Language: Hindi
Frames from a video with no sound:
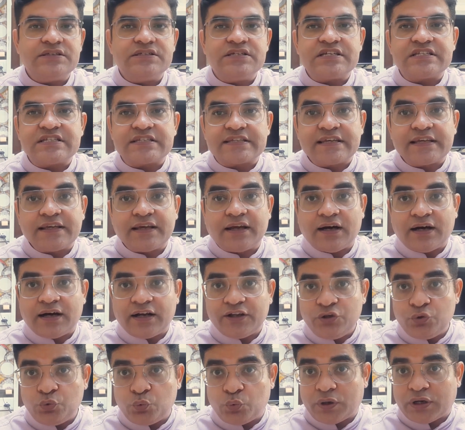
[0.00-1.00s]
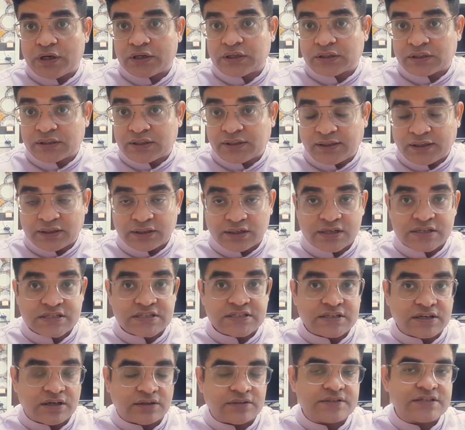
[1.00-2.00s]
जिसकी आयु 18
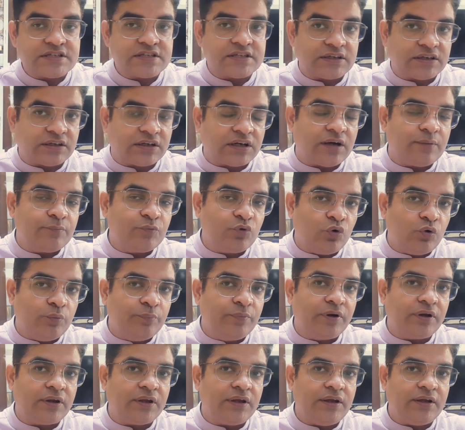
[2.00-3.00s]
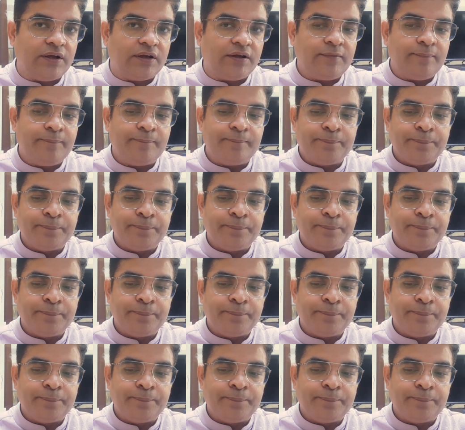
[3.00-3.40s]
साल से कम उम्र की है